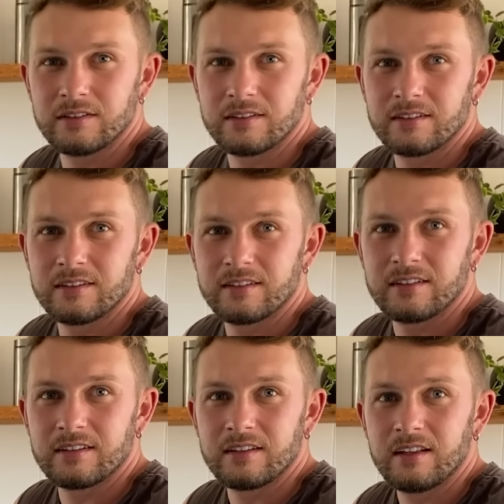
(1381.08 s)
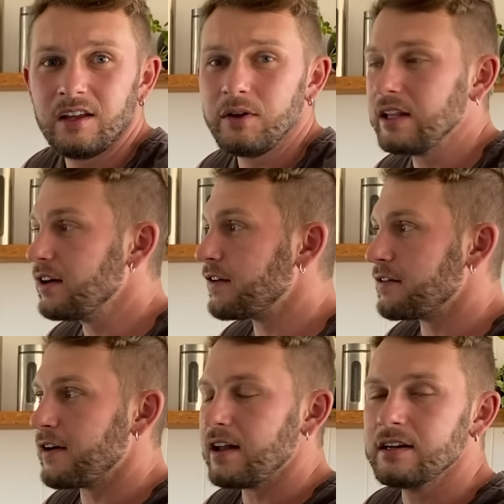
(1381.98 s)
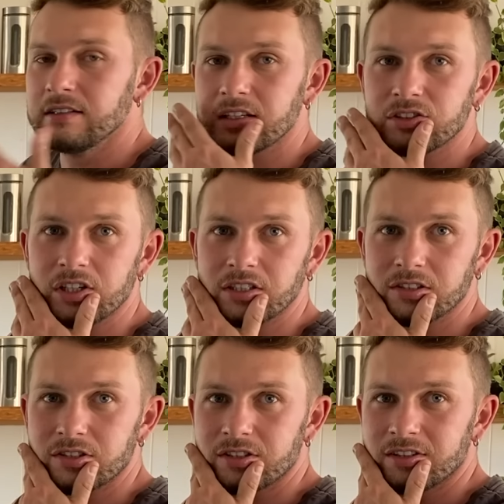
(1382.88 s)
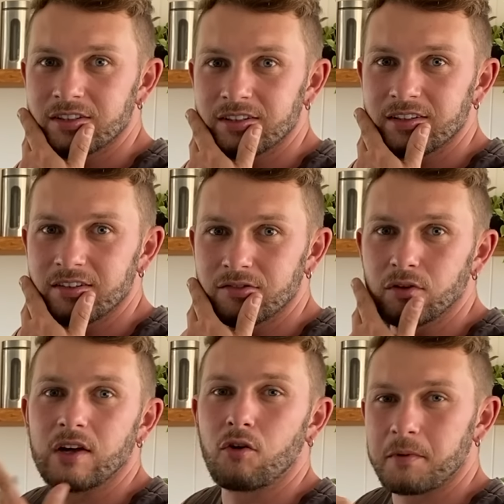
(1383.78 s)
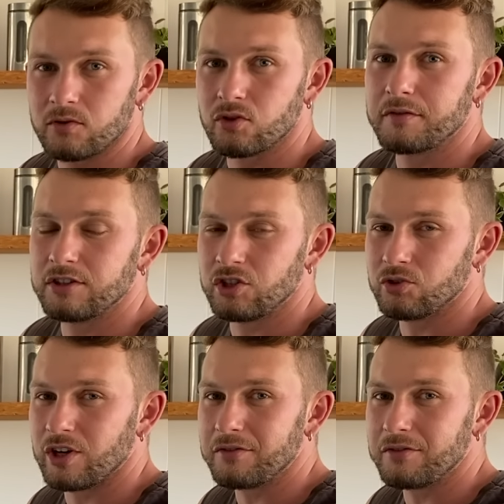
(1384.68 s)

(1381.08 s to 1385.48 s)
que você podia ir rapidão. Eu ia lavar a varanda, gente. Não tem problema. Vou lá comprar um sorvetinho e já